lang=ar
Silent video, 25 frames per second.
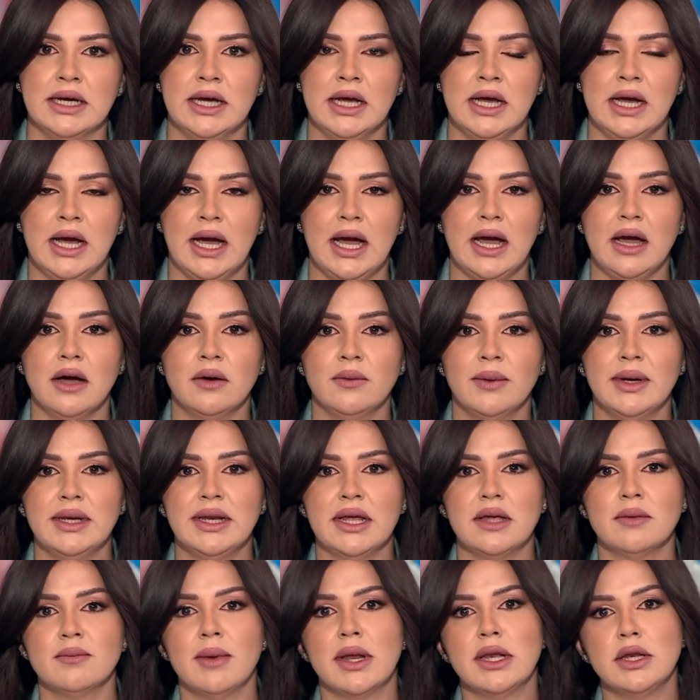حوالي
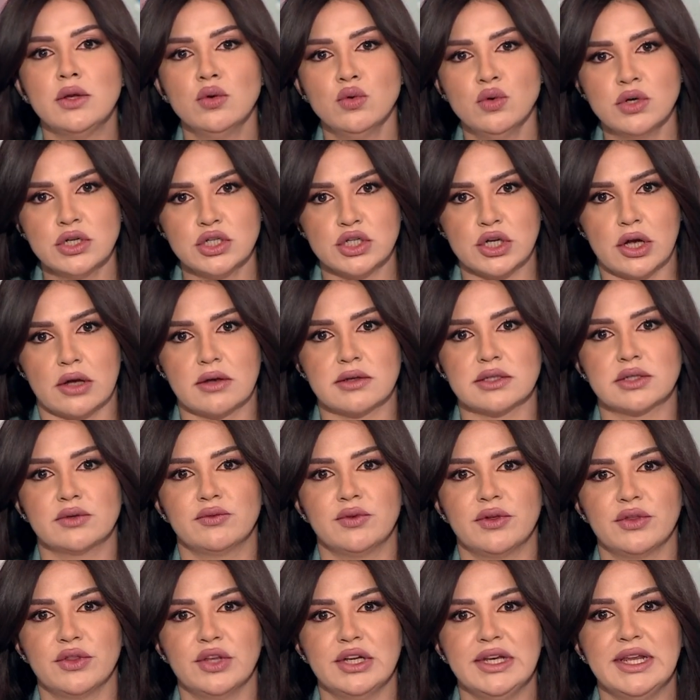مليون شخص في
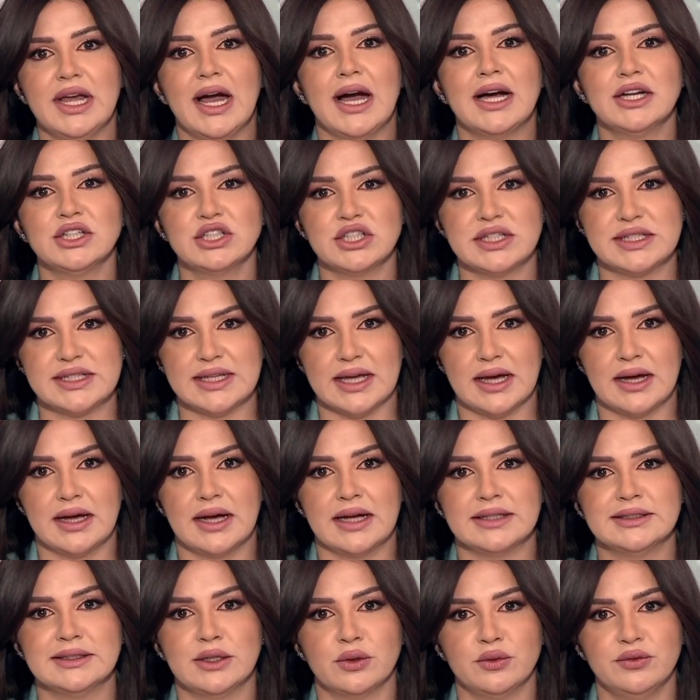ظل عجزها عن
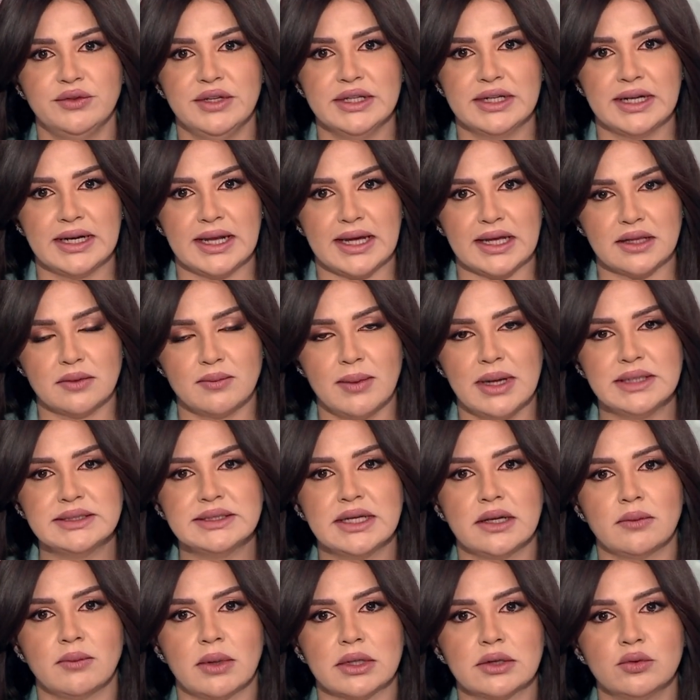توفير الخدمات
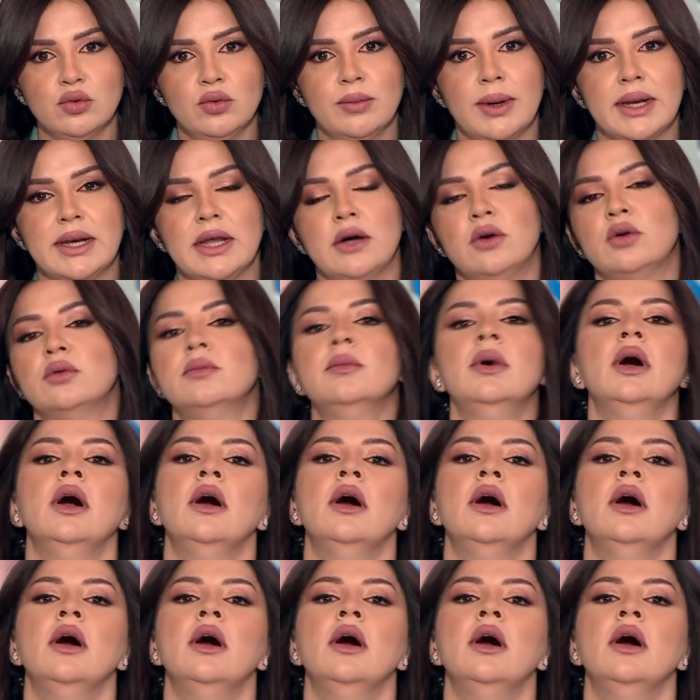المطلوبة لهم